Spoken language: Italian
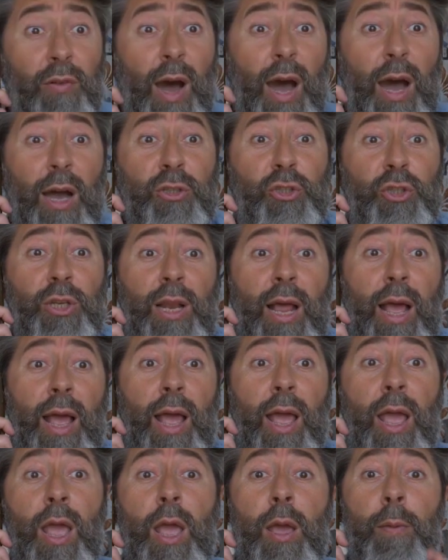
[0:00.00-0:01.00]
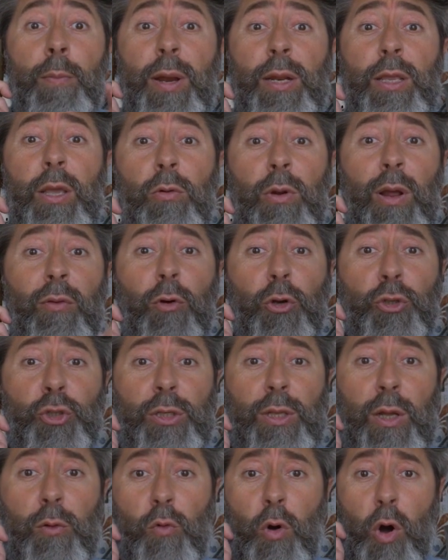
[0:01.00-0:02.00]
Facile, perché è una
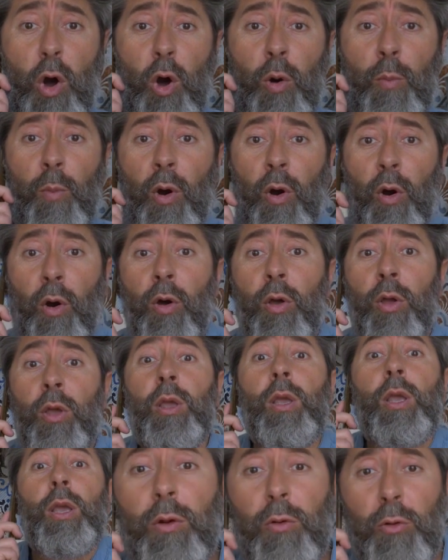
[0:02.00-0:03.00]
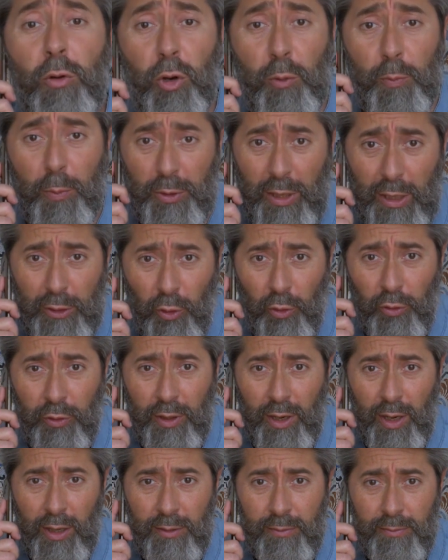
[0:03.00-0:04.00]
voce da uomo in un corpo da
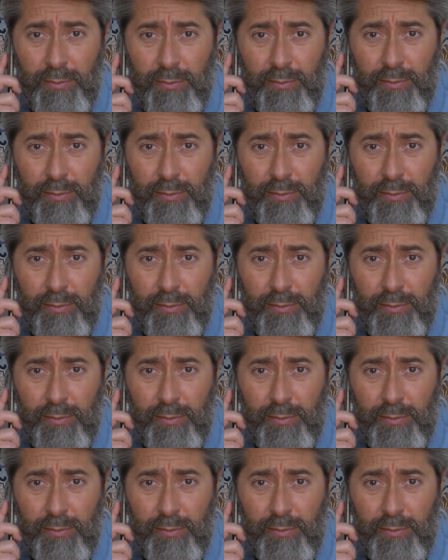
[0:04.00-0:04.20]
donna.